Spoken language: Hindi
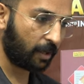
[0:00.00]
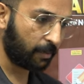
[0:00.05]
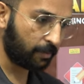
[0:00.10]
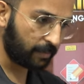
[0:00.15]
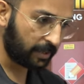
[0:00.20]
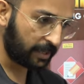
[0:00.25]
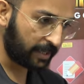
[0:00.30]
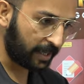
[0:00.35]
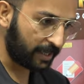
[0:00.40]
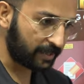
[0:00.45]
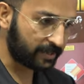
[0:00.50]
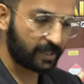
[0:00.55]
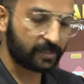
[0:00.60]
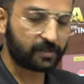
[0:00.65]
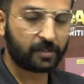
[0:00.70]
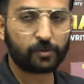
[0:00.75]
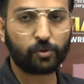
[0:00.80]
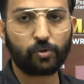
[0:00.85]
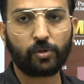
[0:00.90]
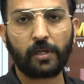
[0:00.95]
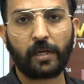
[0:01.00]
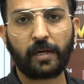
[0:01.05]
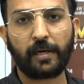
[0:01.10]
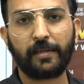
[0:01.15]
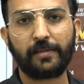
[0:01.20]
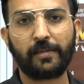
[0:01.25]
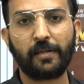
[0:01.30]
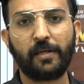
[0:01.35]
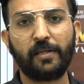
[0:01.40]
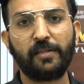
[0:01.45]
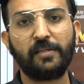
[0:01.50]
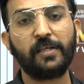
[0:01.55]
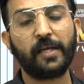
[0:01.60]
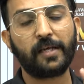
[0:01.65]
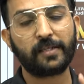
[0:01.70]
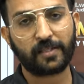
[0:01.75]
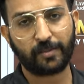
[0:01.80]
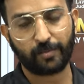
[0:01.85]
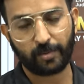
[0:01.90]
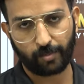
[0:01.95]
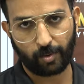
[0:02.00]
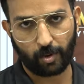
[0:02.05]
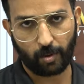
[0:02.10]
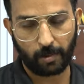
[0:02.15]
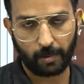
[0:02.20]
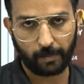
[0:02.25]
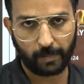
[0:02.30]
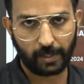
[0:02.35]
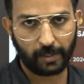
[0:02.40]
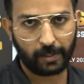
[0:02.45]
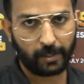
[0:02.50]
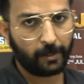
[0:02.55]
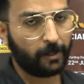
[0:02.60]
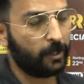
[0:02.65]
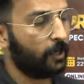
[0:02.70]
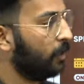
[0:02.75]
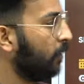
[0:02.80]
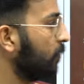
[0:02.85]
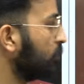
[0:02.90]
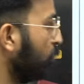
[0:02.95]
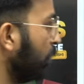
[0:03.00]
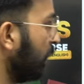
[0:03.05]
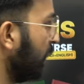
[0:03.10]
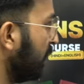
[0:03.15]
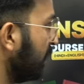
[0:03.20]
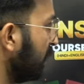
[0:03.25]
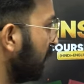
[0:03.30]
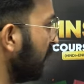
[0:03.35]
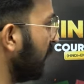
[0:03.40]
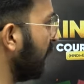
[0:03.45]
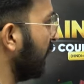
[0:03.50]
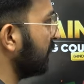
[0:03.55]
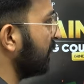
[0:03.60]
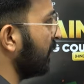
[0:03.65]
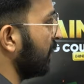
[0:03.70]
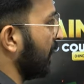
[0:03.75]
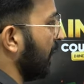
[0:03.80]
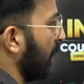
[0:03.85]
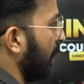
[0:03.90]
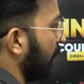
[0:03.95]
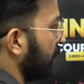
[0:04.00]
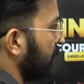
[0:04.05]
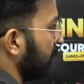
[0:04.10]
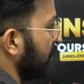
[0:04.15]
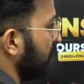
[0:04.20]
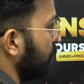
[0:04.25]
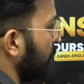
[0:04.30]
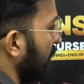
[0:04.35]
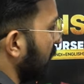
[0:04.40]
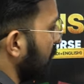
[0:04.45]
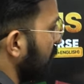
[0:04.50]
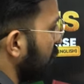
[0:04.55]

हम इंग्लिश ऐसे तो कर लेते हैं हिंदी ऐसे में प्रॉब्लम आ रही है तो हिंदी ऐसे का आर जेस मीन